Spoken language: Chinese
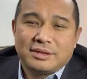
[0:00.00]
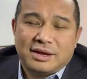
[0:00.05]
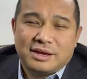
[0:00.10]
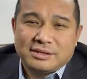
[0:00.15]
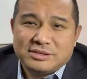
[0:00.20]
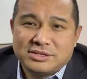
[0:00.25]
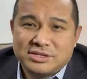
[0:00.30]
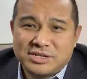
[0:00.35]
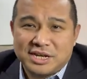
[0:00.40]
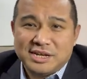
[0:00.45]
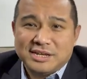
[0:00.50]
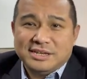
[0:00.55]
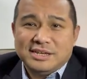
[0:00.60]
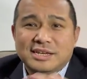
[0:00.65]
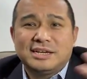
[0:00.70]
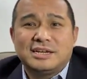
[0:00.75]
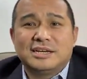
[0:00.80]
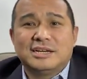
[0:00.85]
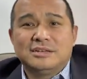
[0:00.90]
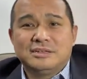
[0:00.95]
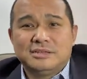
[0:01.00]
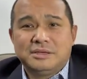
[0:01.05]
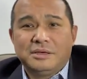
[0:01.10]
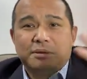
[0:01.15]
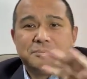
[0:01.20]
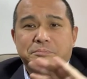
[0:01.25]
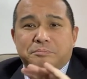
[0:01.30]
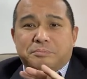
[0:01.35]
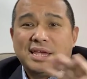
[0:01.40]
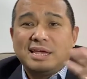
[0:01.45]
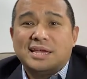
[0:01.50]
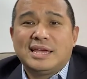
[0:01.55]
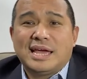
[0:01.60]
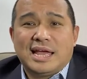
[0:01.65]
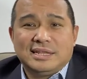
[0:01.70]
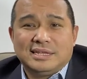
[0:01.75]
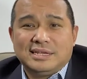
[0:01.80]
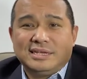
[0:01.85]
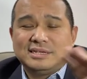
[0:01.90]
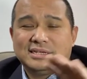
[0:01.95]
啊，整一个平
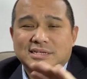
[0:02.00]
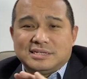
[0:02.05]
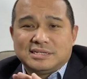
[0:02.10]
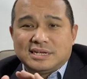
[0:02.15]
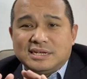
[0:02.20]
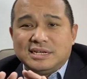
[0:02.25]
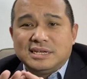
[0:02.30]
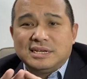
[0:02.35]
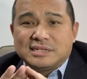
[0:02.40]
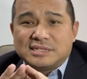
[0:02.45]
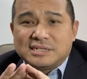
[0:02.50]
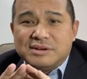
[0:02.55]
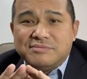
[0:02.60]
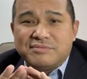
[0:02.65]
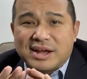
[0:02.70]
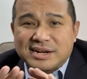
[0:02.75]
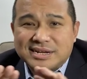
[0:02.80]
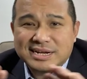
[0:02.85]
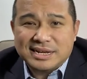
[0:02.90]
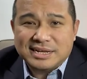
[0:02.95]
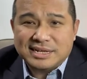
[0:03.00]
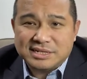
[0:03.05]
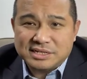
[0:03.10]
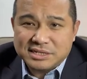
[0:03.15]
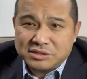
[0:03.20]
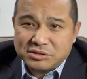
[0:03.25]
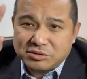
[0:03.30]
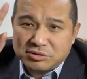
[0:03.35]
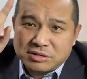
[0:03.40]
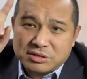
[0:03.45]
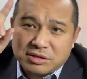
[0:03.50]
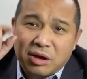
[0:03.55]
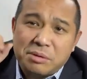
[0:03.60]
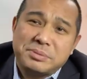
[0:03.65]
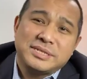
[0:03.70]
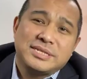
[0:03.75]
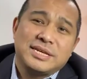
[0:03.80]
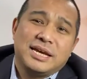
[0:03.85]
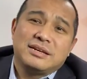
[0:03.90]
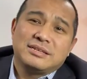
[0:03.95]
安体系，整一个深发展体系都是
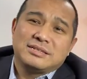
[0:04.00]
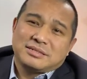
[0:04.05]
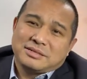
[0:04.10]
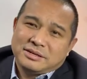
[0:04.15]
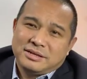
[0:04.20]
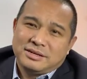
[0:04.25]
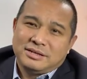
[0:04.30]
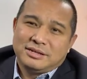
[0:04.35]
top sales，